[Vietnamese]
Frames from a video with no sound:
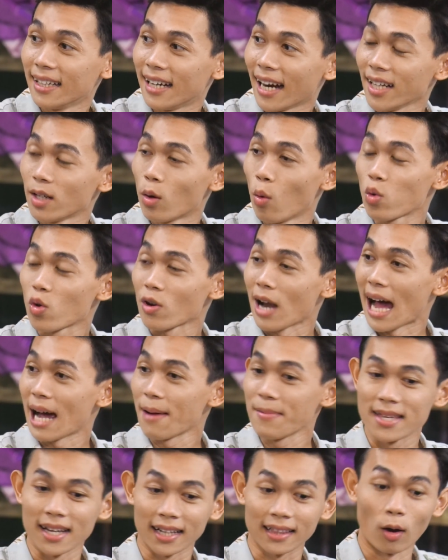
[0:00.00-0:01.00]
chơi gái gú cho
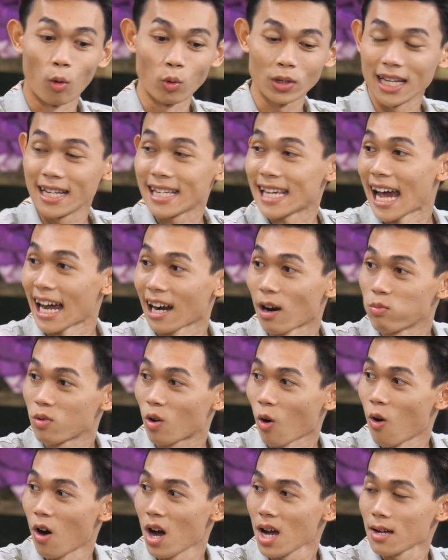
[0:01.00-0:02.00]
đã bây giờ tôi tiền nhà không
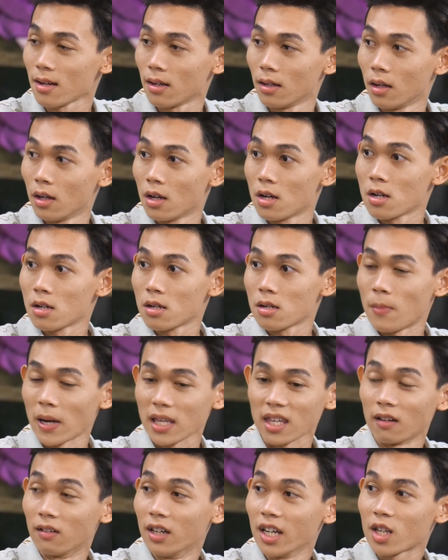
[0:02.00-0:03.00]
có bà
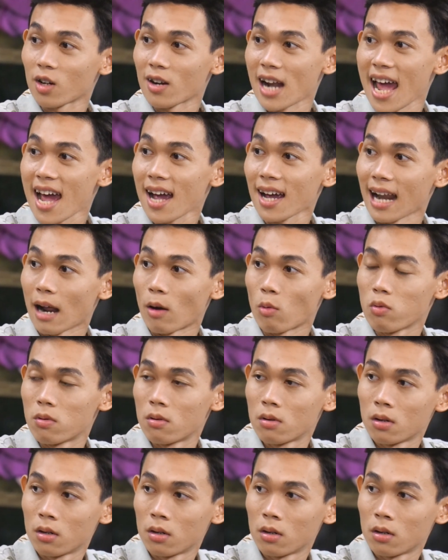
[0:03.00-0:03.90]
chửi cho nát cái đầu